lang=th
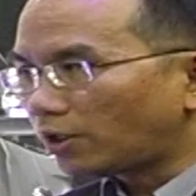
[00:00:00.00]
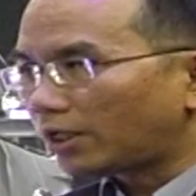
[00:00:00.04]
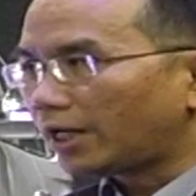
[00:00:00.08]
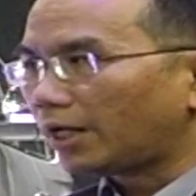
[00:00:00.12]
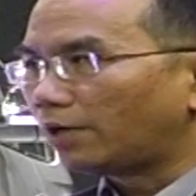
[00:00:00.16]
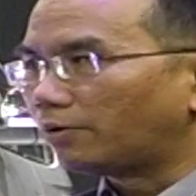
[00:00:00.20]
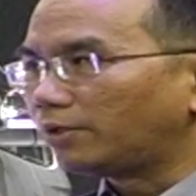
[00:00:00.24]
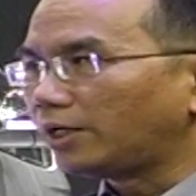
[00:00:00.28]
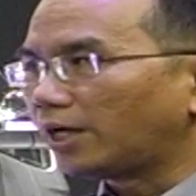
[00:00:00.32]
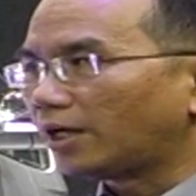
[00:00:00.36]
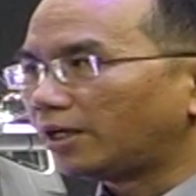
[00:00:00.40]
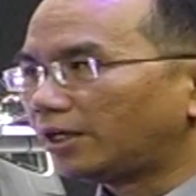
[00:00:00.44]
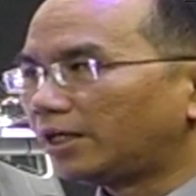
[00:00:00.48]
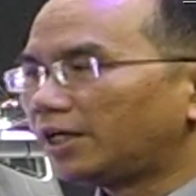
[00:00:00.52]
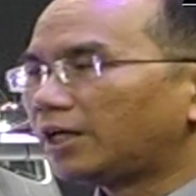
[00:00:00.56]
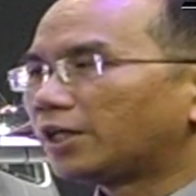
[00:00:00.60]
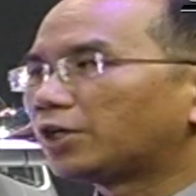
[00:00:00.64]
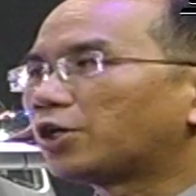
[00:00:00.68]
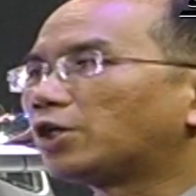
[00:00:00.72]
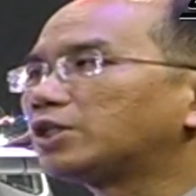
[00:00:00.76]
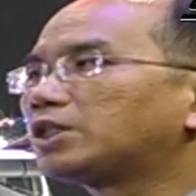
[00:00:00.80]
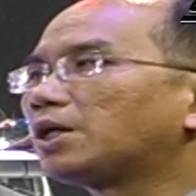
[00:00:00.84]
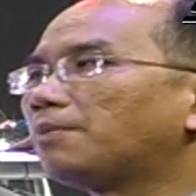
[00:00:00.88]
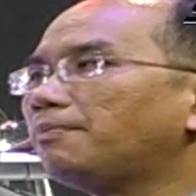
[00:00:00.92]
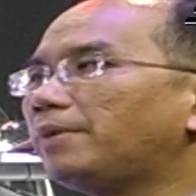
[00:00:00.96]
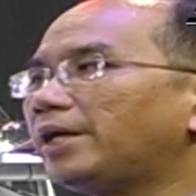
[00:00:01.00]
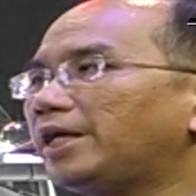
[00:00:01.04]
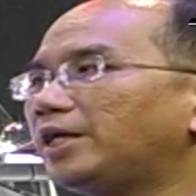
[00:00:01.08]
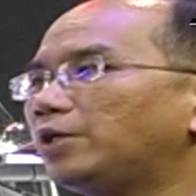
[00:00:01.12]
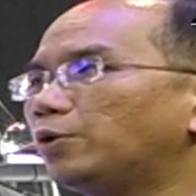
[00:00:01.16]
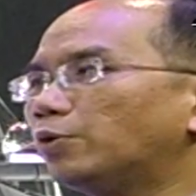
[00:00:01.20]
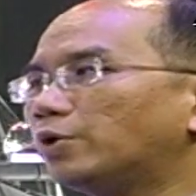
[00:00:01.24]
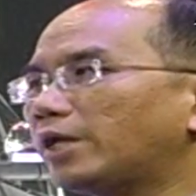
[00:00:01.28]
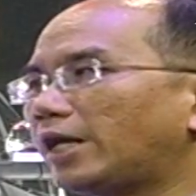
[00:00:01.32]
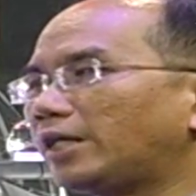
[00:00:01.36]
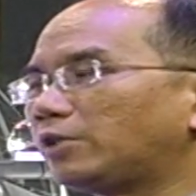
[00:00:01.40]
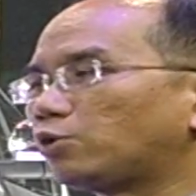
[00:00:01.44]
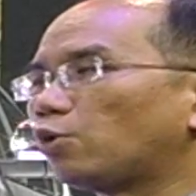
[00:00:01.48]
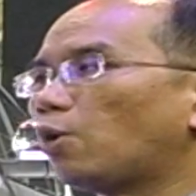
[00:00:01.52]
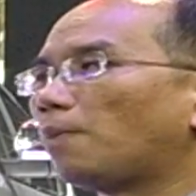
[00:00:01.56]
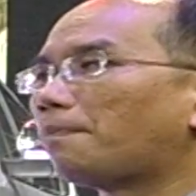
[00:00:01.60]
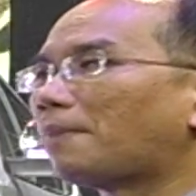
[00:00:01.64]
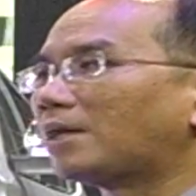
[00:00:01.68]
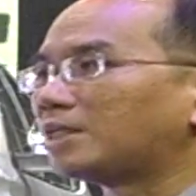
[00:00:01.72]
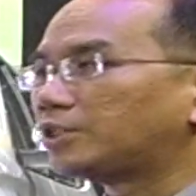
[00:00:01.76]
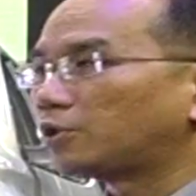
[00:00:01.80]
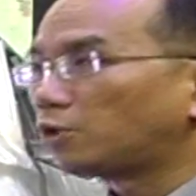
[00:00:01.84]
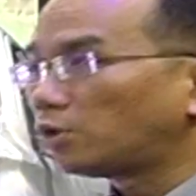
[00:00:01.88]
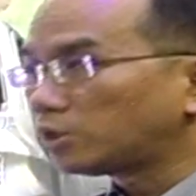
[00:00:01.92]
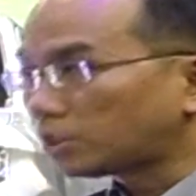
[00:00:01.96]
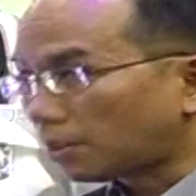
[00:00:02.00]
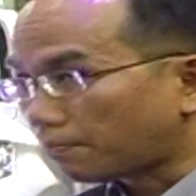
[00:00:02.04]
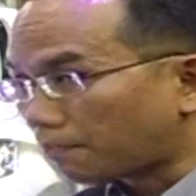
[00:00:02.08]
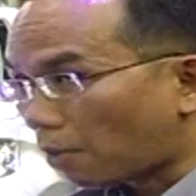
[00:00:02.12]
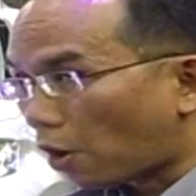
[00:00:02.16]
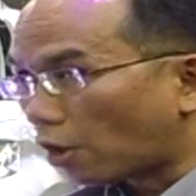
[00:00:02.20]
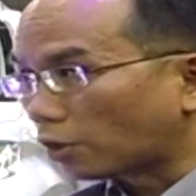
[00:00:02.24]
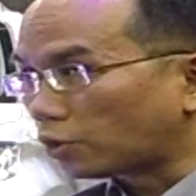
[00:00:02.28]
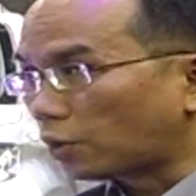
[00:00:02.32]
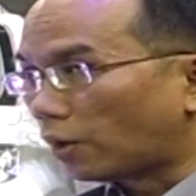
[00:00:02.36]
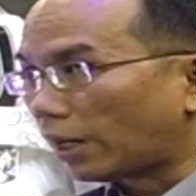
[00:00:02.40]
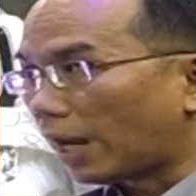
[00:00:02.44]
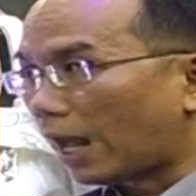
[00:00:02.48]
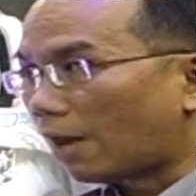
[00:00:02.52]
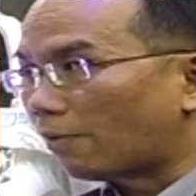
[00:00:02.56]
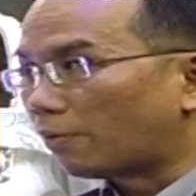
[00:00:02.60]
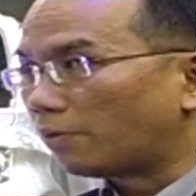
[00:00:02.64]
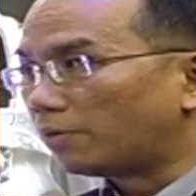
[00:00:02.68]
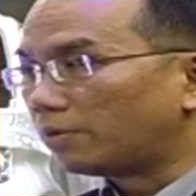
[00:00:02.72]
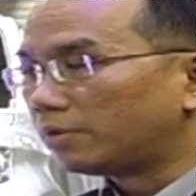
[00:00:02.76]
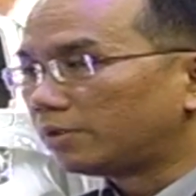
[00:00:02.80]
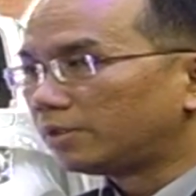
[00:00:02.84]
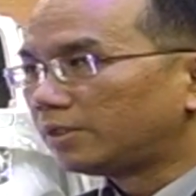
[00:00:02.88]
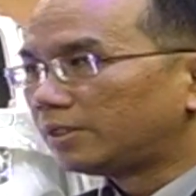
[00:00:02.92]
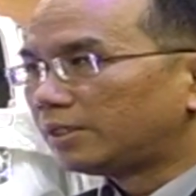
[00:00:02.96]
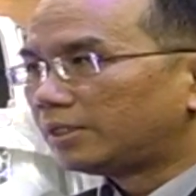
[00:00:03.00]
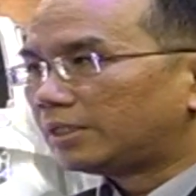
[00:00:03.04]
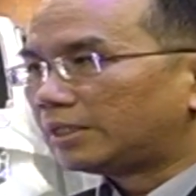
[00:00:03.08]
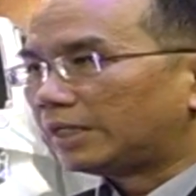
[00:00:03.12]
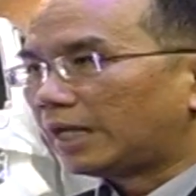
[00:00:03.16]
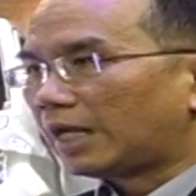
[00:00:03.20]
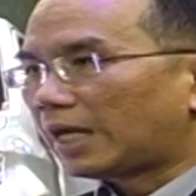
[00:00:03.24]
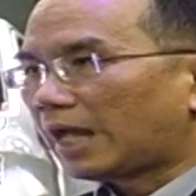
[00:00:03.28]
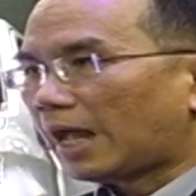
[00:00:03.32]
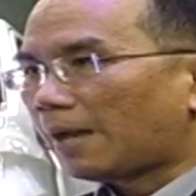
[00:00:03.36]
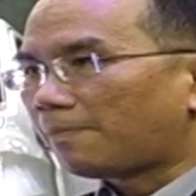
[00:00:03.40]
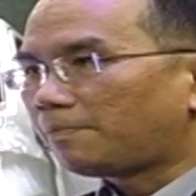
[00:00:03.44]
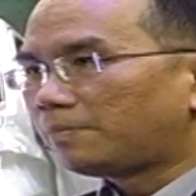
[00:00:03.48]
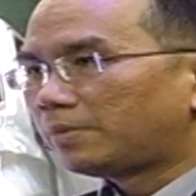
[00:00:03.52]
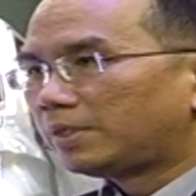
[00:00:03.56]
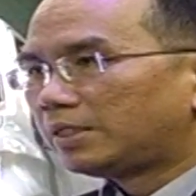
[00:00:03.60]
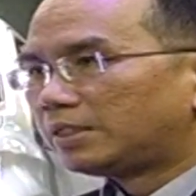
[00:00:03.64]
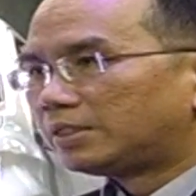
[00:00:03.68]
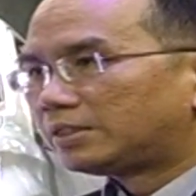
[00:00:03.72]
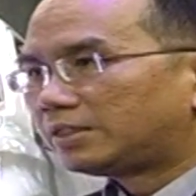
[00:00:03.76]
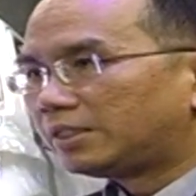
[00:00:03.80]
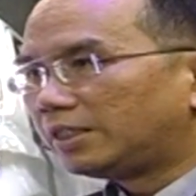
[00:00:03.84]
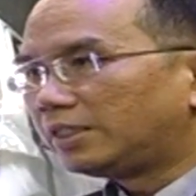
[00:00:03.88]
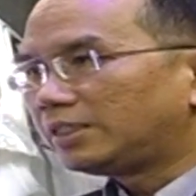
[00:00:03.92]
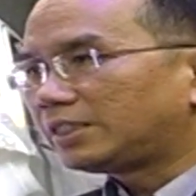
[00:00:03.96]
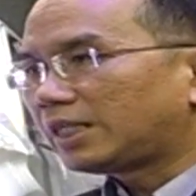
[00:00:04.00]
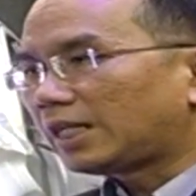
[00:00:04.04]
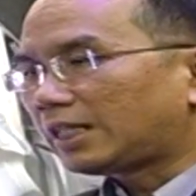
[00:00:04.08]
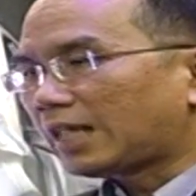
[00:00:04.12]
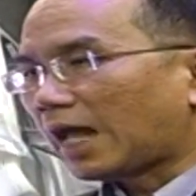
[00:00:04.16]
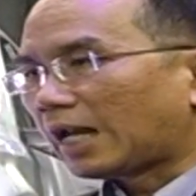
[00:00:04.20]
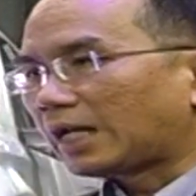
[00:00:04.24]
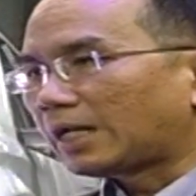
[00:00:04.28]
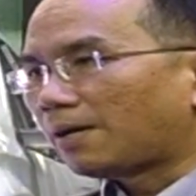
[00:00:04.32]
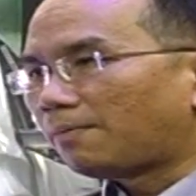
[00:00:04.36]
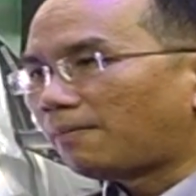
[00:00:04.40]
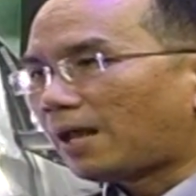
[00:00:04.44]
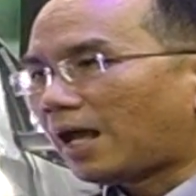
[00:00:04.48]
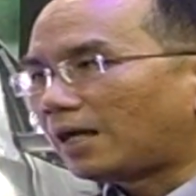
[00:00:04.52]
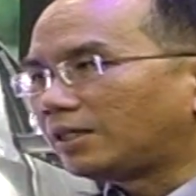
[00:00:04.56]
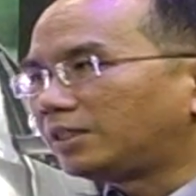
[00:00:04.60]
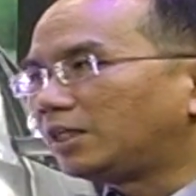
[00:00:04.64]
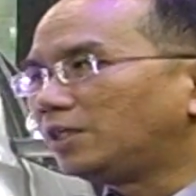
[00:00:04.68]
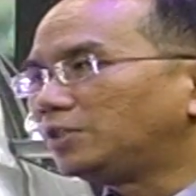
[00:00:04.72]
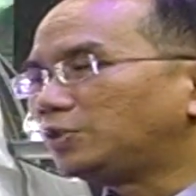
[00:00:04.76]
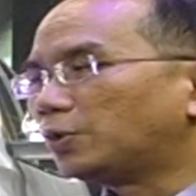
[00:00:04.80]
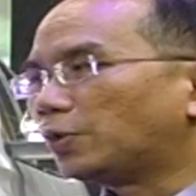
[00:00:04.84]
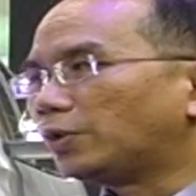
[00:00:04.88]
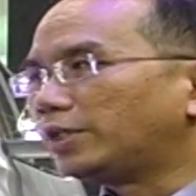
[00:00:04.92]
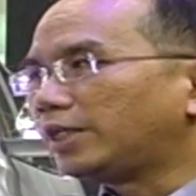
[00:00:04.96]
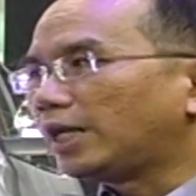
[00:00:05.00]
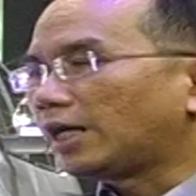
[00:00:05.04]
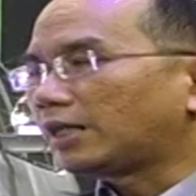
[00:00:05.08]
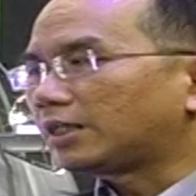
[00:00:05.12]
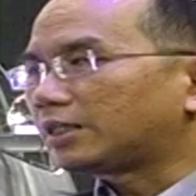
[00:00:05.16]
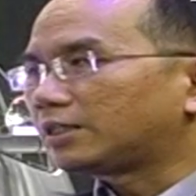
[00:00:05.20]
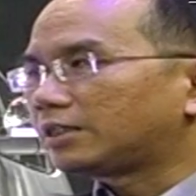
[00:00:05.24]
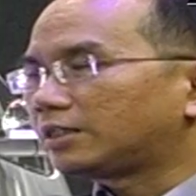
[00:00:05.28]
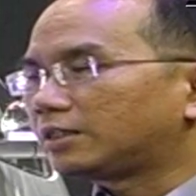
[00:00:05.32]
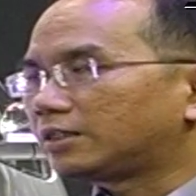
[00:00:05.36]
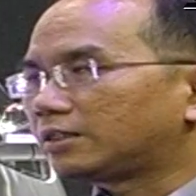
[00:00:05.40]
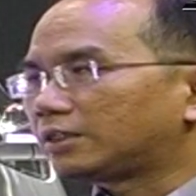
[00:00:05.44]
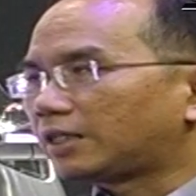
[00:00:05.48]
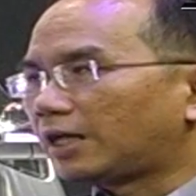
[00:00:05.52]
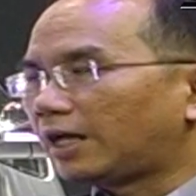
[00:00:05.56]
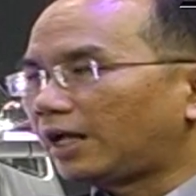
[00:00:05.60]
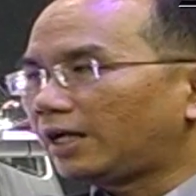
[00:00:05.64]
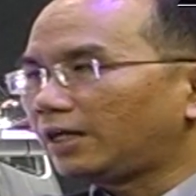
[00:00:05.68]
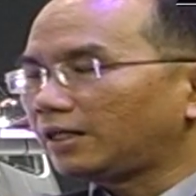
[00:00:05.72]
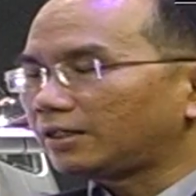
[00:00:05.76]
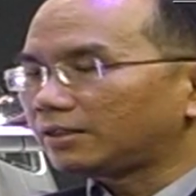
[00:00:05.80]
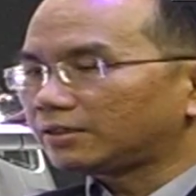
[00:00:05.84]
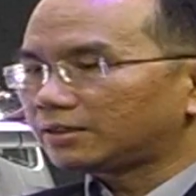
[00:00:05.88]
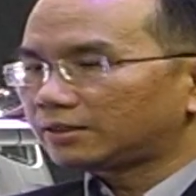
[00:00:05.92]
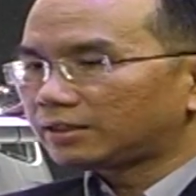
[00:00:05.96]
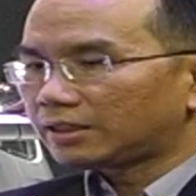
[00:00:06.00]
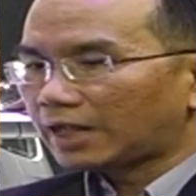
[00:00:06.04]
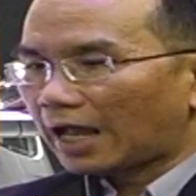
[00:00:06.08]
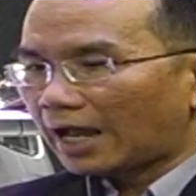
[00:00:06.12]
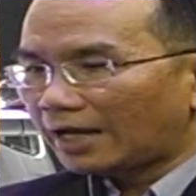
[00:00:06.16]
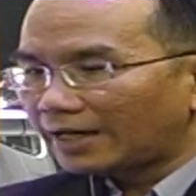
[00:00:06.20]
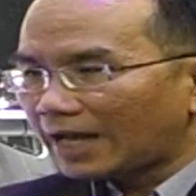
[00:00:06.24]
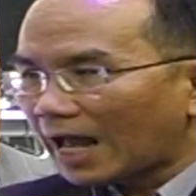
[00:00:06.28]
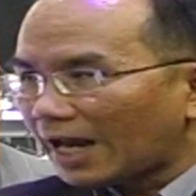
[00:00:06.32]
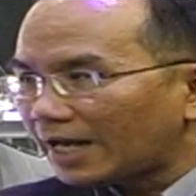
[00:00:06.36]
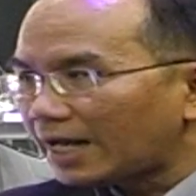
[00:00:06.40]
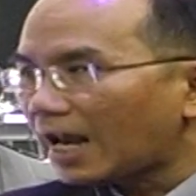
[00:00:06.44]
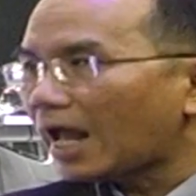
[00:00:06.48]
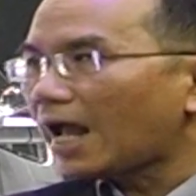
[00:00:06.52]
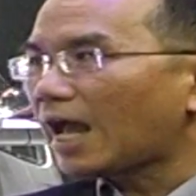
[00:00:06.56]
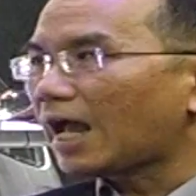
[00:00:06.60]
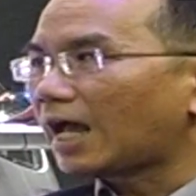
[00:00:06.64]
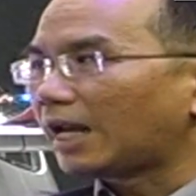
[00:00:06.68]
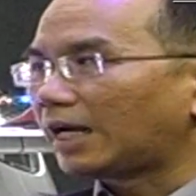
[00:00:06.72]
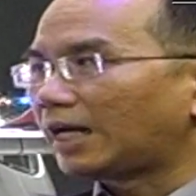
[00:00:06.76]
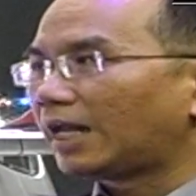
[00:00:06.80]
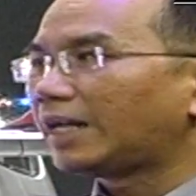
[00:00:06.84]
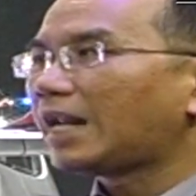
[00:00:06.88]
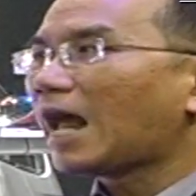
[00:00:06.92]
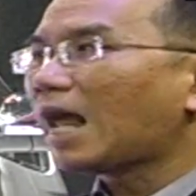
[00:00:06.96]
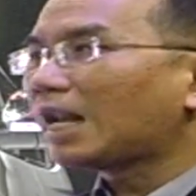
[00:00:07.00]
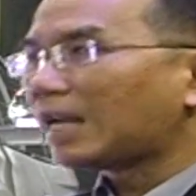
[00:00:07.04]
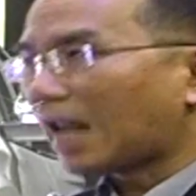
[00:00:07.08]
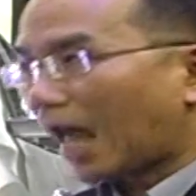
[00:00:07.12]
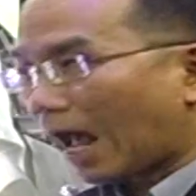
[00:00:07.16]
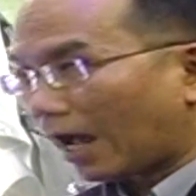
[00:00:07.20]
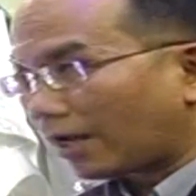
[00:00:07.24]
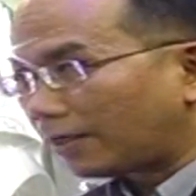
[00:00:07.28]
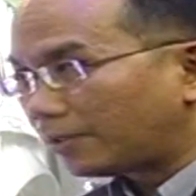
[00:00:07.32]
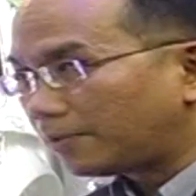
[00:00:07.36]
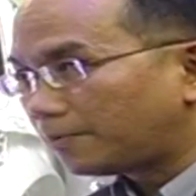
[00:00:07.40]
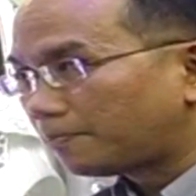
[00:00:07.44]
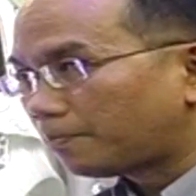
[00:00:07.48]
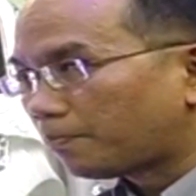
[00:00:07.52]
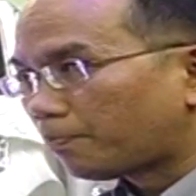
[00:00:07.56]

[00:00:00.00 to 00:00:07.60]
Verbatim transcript: รวดเร็วเนี่ยก็จะมีอยู่ในตัวปาเจโร่สปอร์ตของเรานะครับซึ่งจะตัดกำลังเครื่องยนต์เนี่ยนะทั้งด้านหน้าและด้านหลัง